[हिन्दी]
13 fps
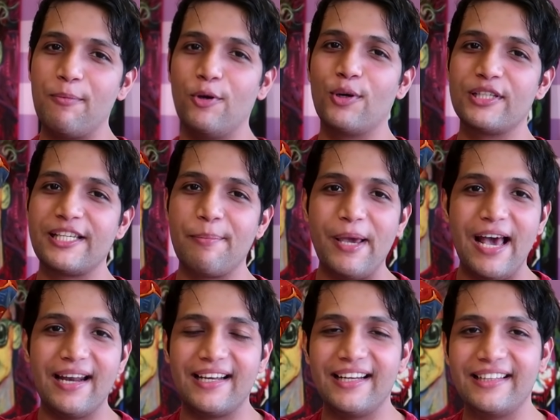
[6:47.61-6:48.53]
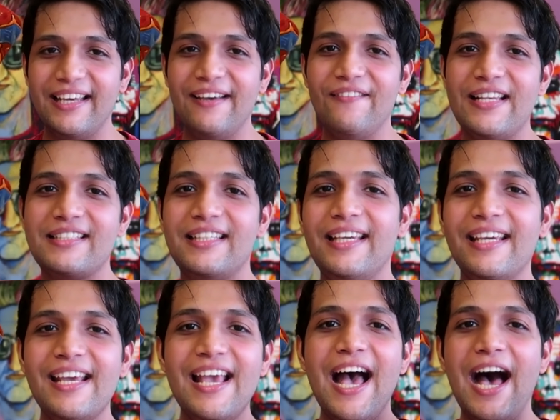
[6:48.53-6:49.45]
आप लोगों से प्यार करते हैं वैसे
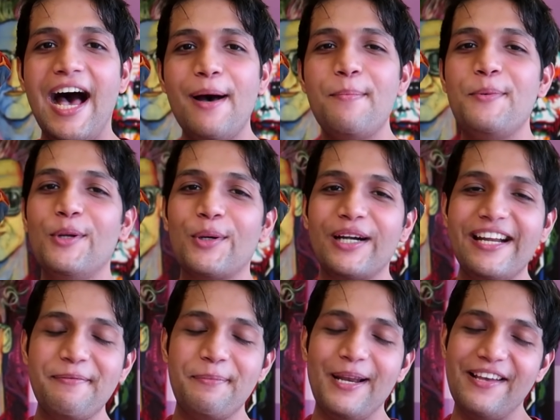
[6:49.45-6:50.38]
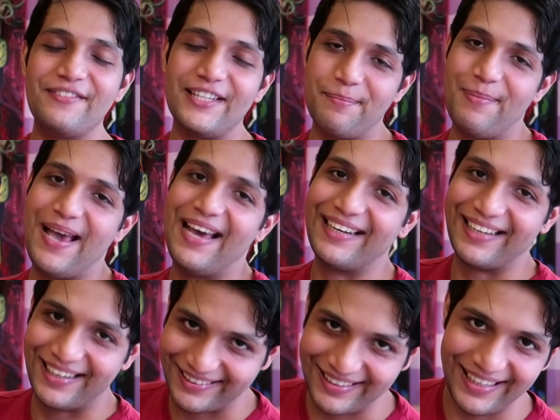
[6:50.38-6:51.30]
ही आप लोग डीप लाइफ से प्यार
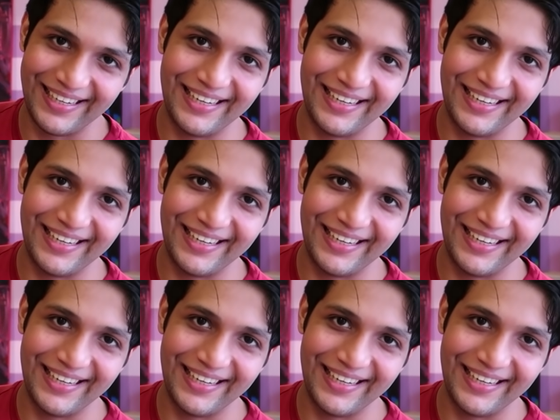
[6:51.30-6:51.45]
करते